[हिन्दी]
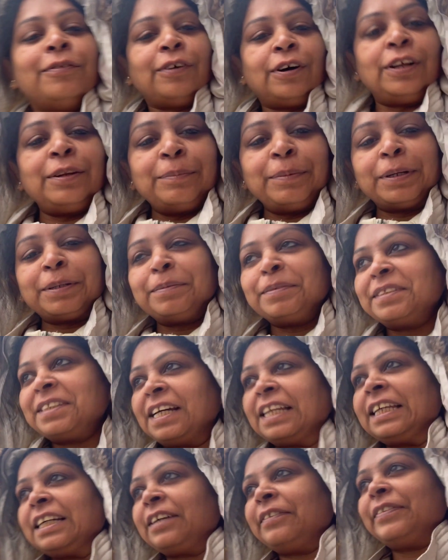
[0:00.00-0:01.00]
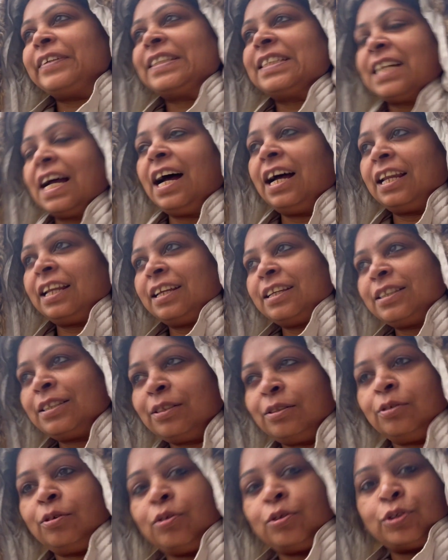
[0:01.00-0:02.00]
वॉलमार्ट भी जाने का विचार है
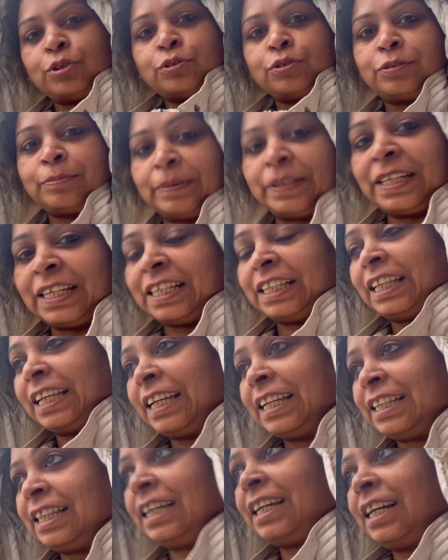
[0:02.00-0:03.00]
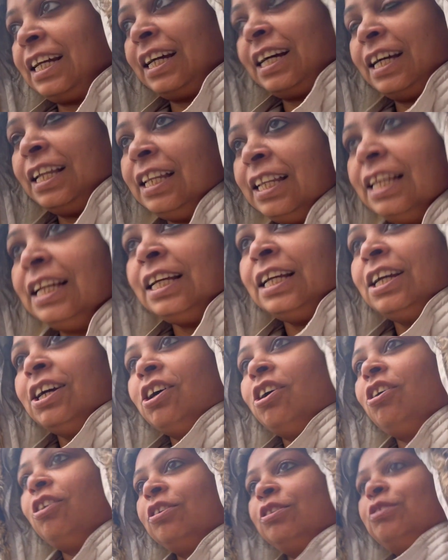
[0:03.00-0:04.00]
स्नो शूज़ मैंने देखे थे कल
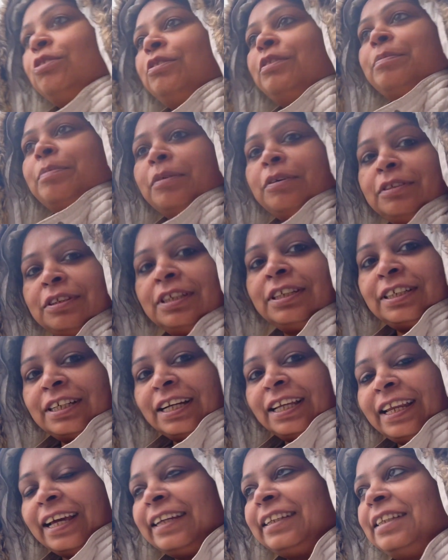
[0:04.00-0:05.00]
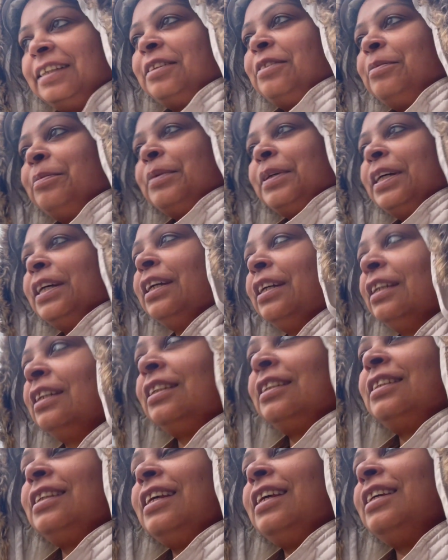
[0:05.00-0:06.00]
और थोड़ी बहुत कल आई थी तो
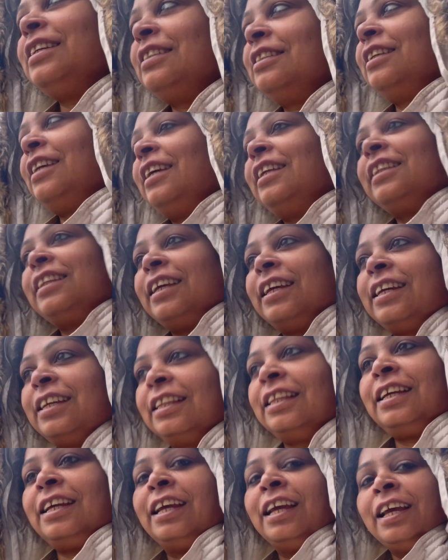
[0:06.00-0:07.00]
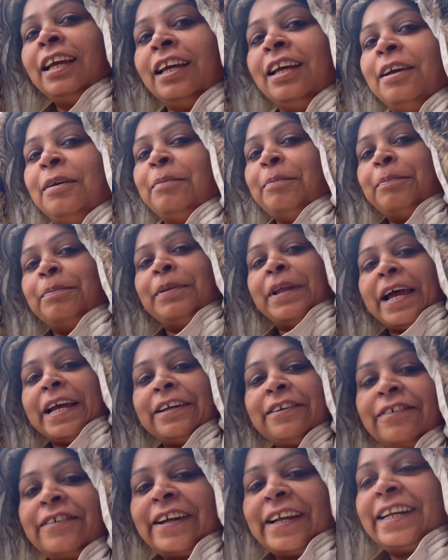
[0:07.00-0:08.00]
मैं सेल देखी थी
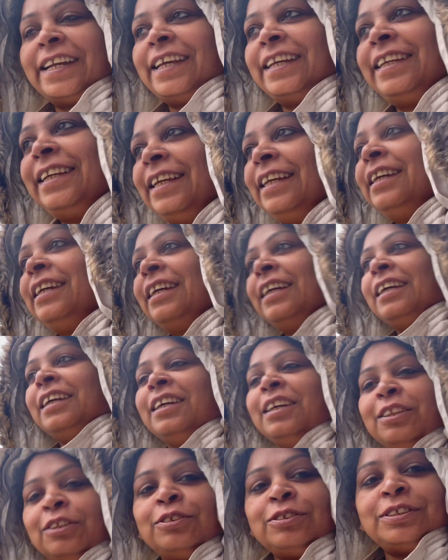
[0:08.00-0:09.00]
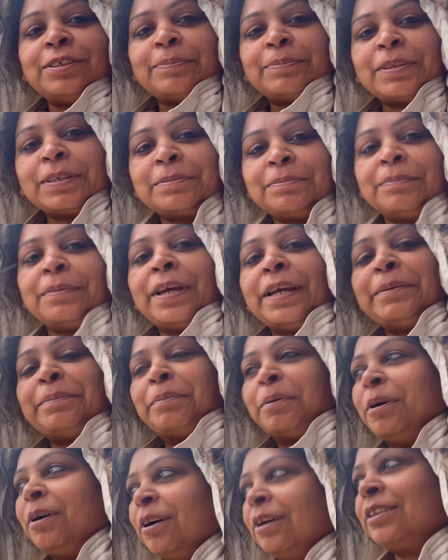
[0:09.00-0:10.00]
ब्लैक फ्राइडे की तो जब तक मैं
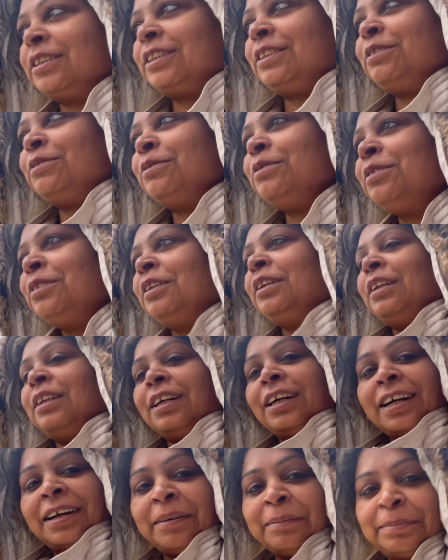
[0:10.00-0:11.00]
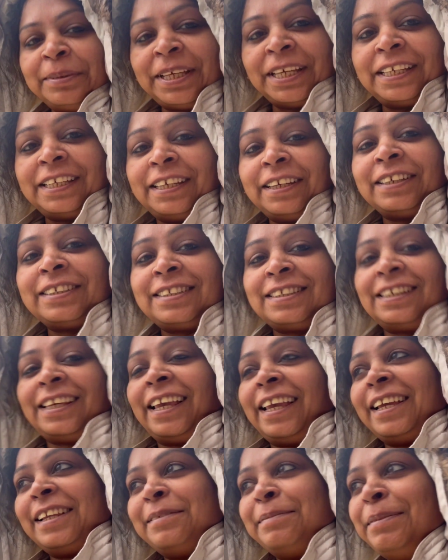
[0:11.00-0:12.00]
पहुंचती हूँ आप देखिए
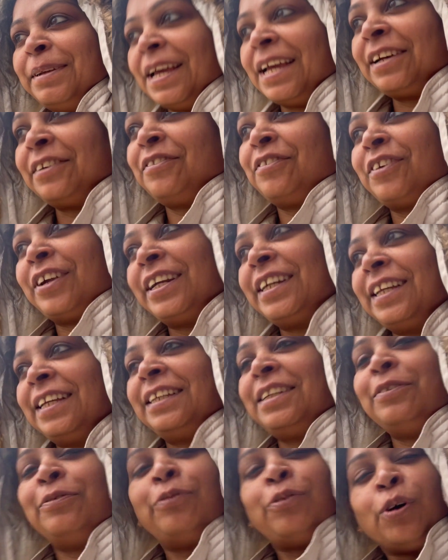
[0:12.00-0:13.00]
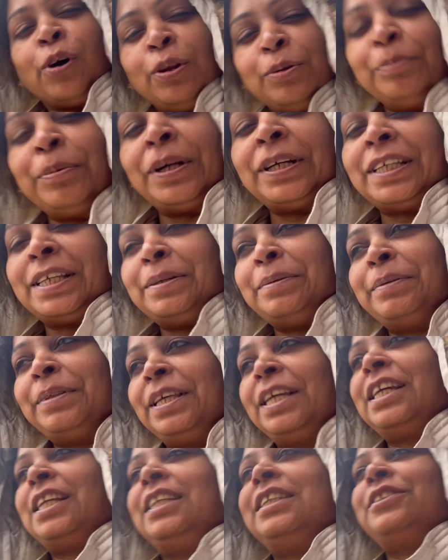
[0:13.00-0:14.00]
सेल ब्लैक फ्राइडे की वॉलमार्ट की भी
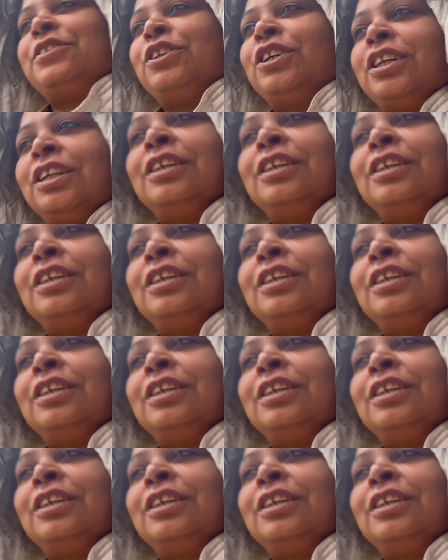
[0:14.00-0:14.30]
देख लीजिए